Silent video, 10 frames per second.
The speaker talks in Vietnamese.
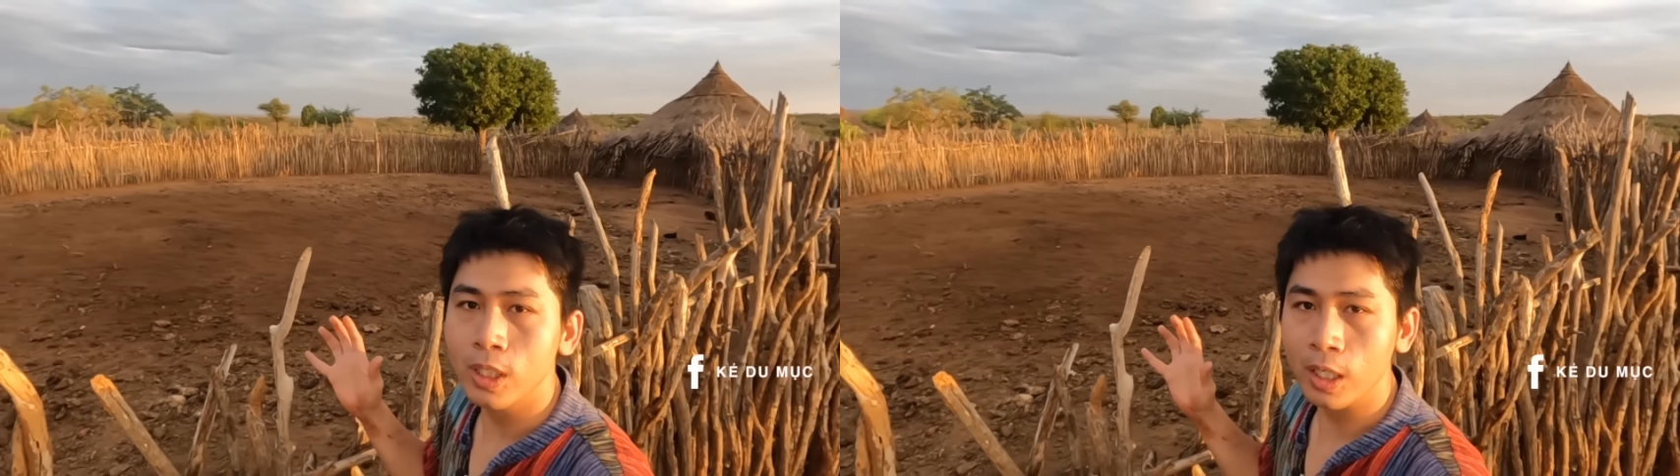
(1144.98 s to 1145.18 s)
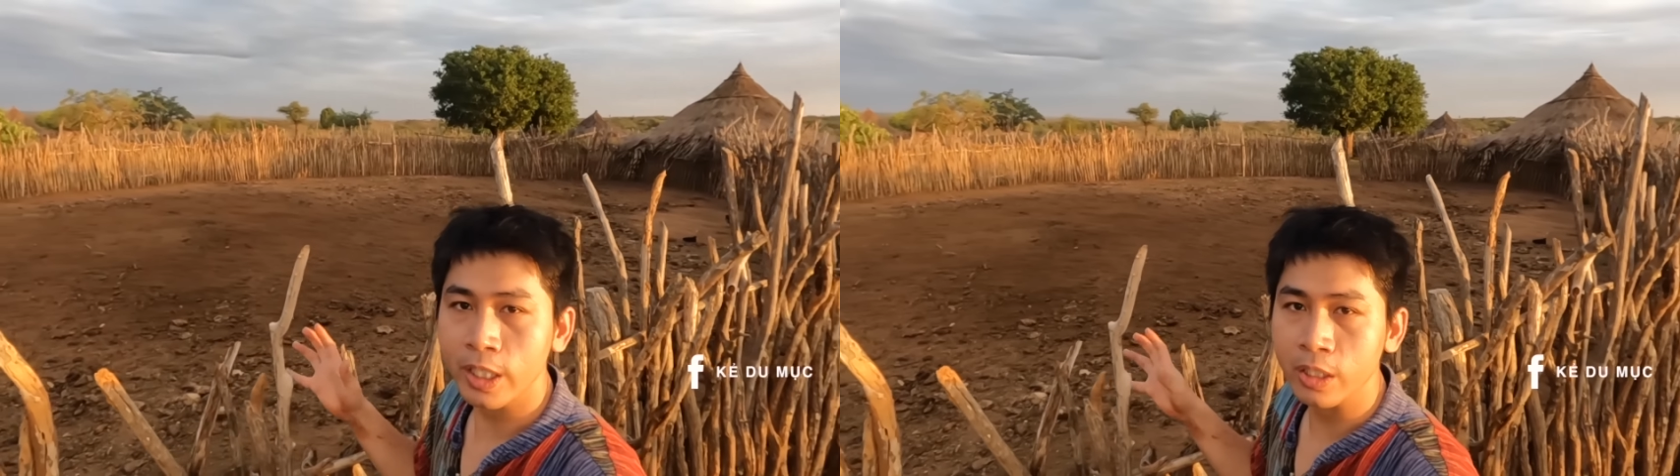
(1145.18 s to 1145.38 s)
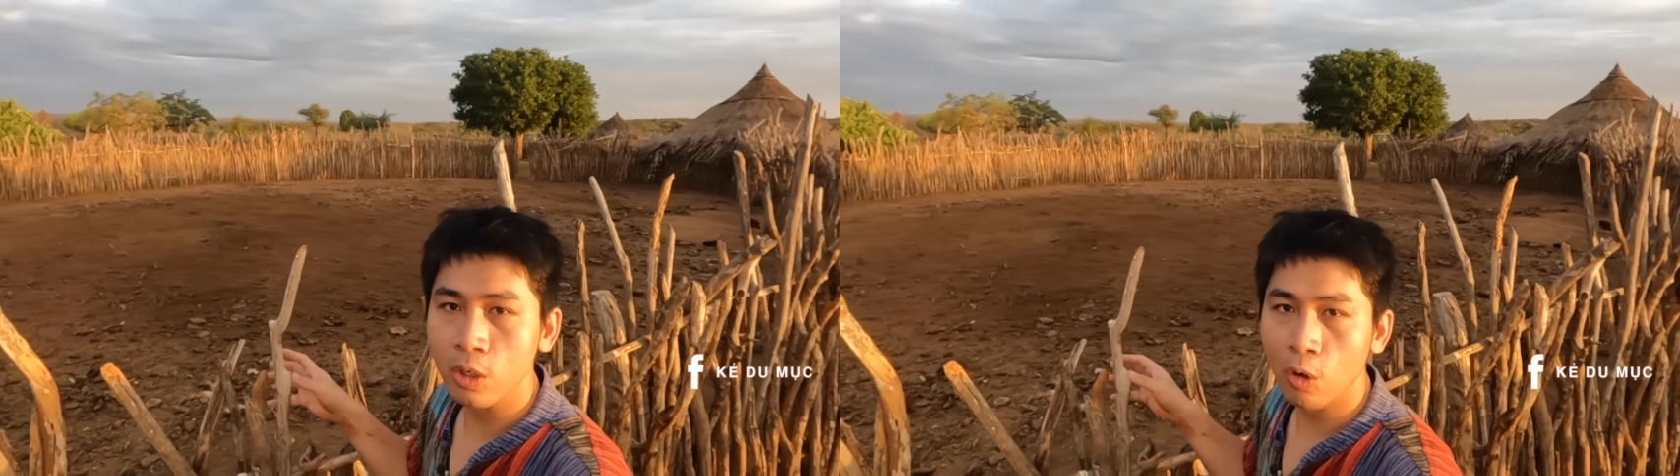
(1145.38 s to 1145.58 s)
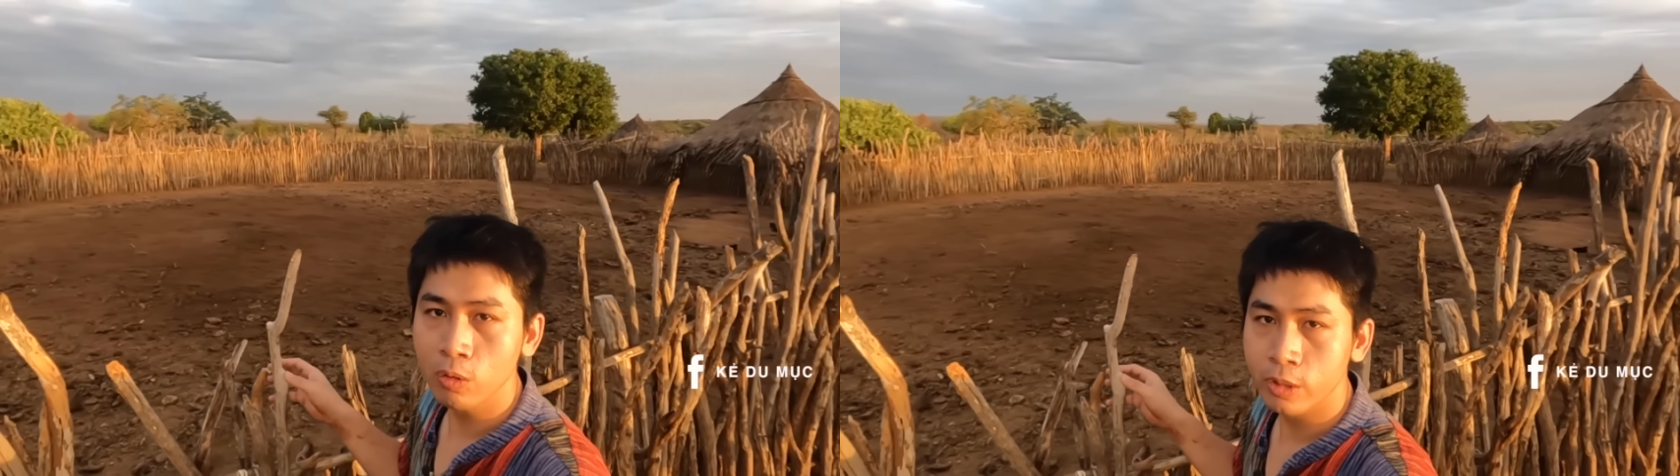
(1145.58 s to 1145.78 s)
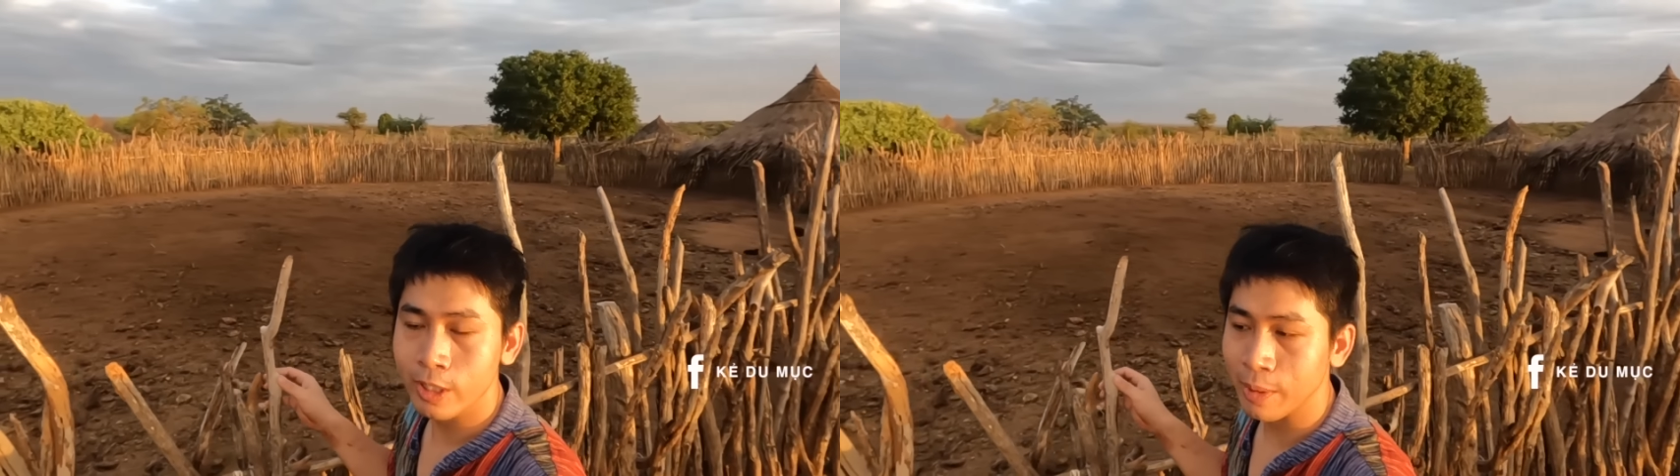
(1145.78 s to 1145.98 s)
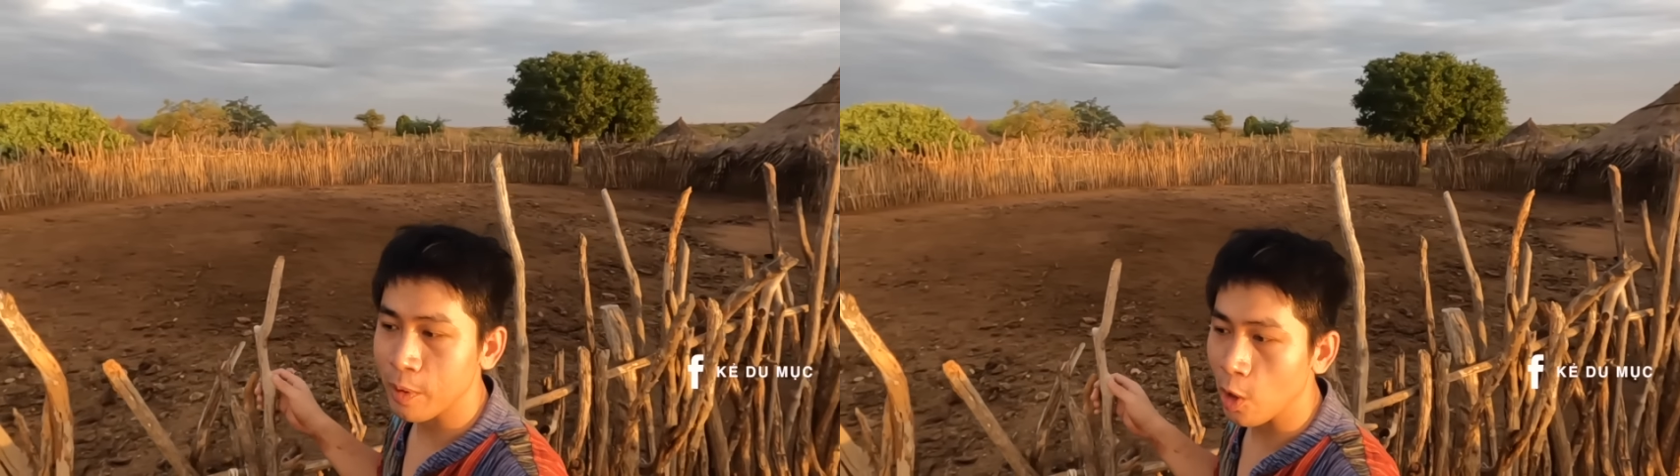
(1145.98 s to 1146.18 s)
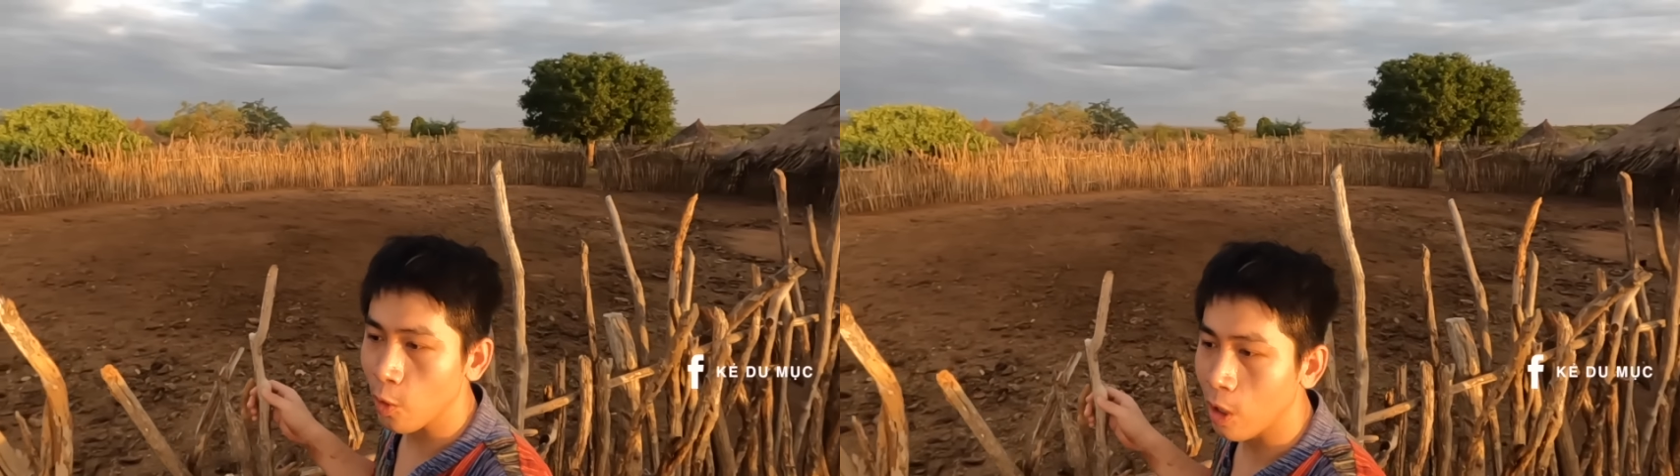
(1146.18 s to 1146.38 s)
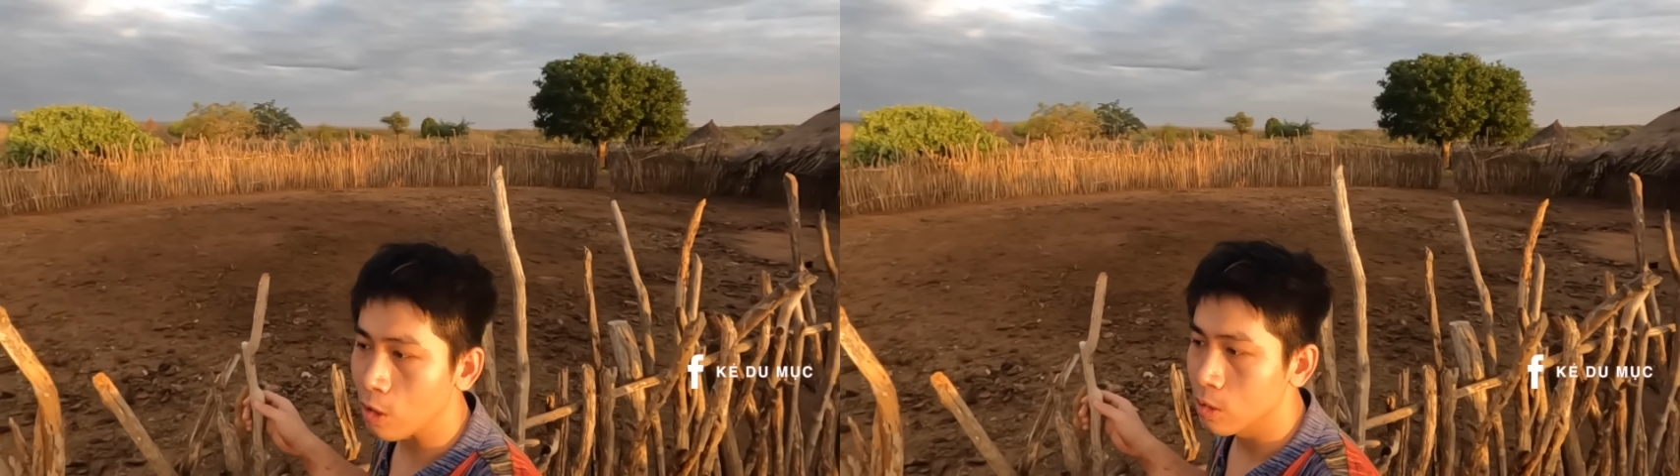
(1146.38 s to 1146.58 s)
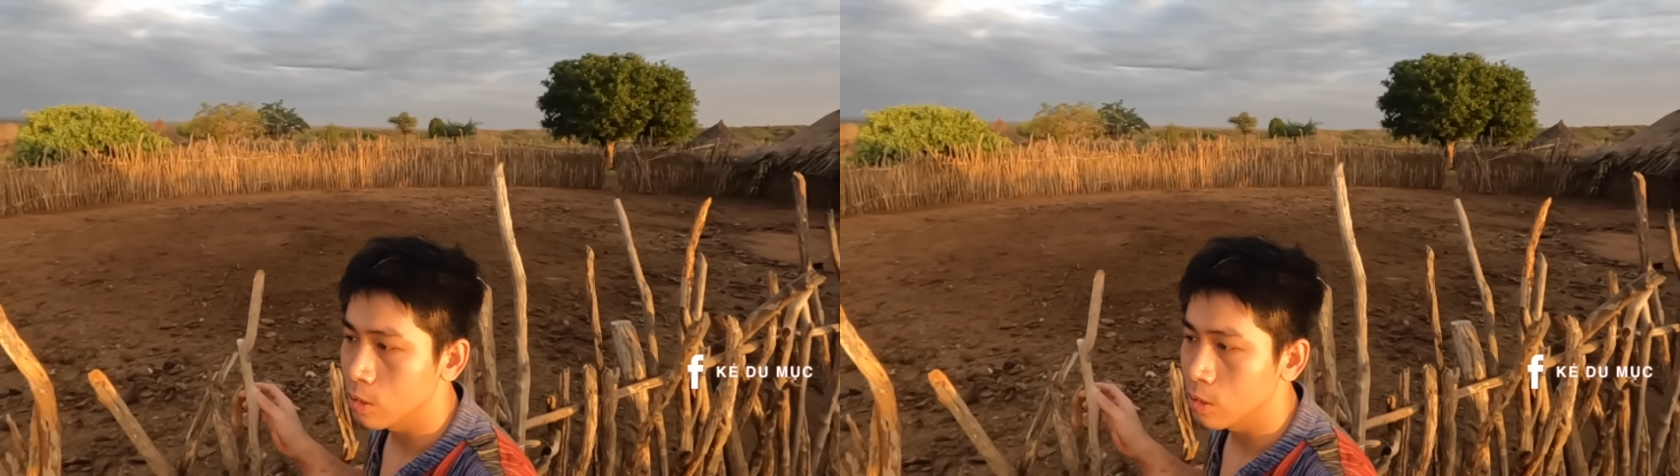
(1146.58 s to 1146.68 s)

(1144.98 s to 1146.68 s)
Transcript: là kiên cố cho đàn bò của họ